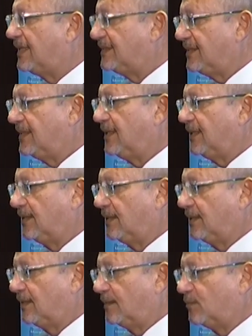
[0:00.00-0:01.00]
هذه
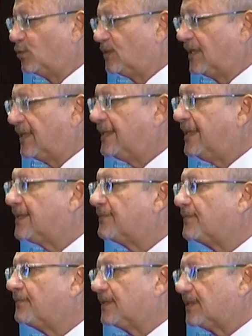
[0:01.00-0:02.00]
المده لان احنا
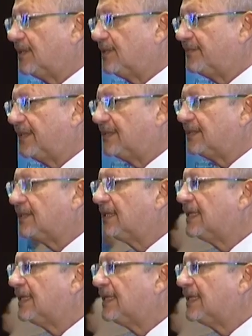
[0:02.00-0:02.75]
في الفتره اللي فاتت